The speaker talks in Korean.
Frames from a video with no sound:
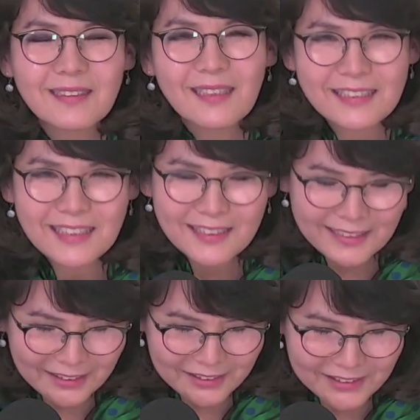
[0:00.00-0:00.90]

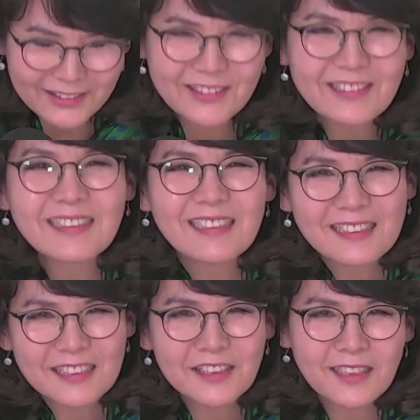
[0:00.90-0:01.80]
안녕하세요.
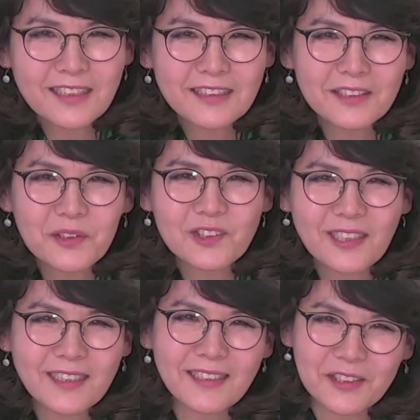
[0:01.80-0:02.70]
친절한
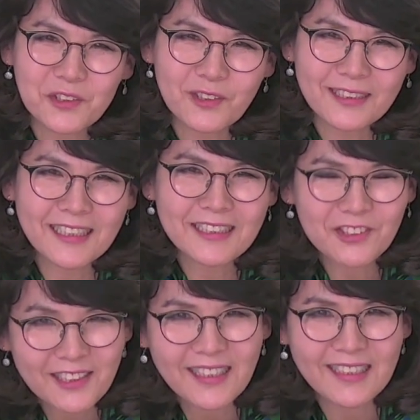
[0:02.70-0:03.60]
전도사의 네트워킹
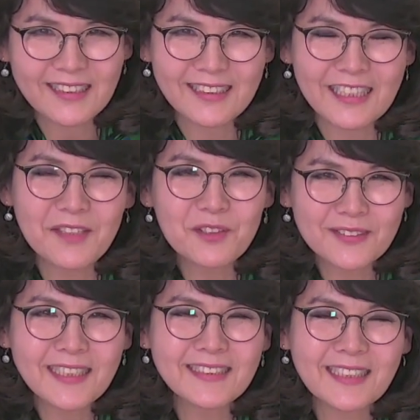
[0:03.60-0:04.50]
투데이
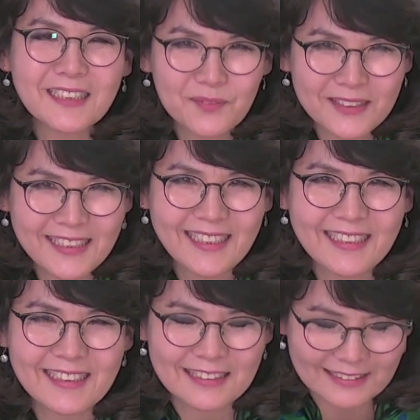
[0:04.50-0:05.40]
김금자
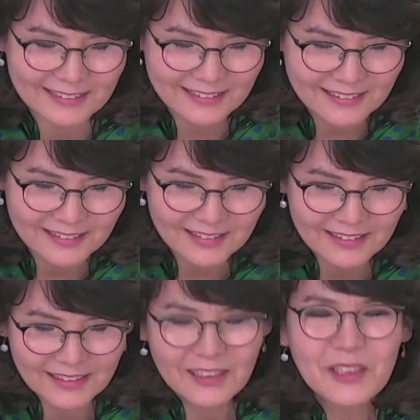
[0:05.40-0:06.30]
인사드립니다.
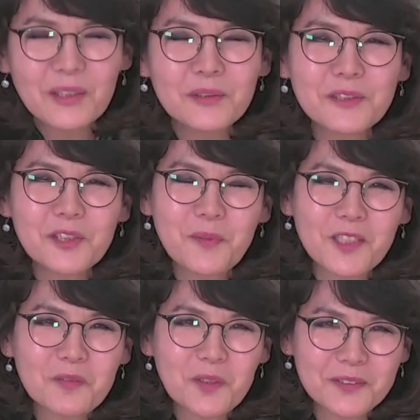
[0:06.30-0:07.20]
오늘도
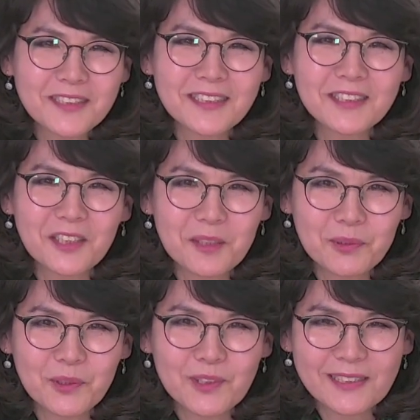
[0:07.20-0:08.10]
변함없이 저희
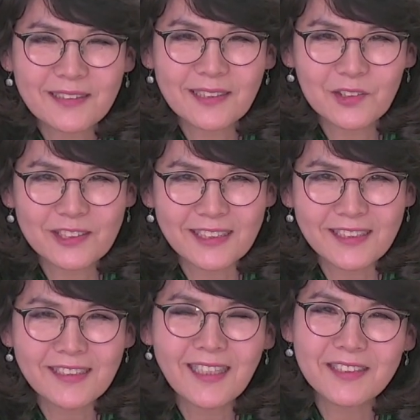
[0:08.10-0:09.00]
프로를
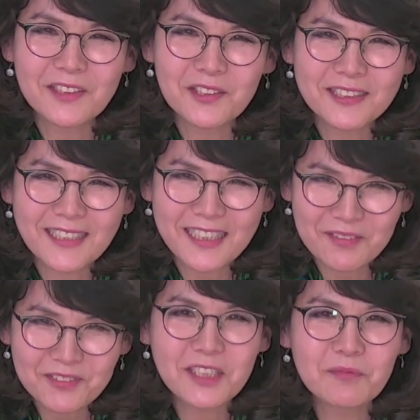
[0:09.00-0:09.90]
찾아주신 애청자
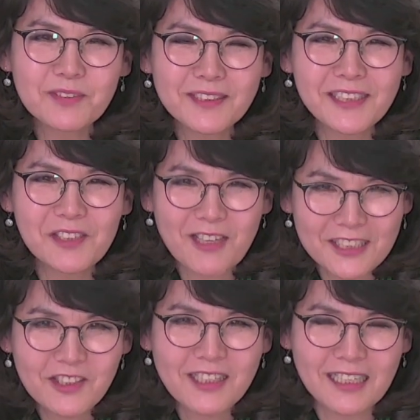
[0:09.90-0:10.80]
한 분한 한 분을
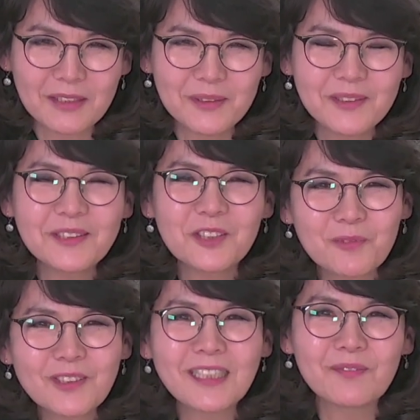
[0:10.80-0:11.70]
환영하고
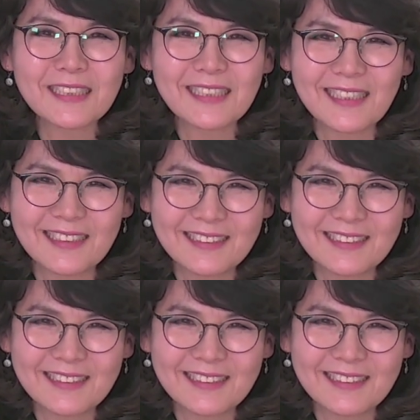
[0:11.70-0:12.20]
축복합니다.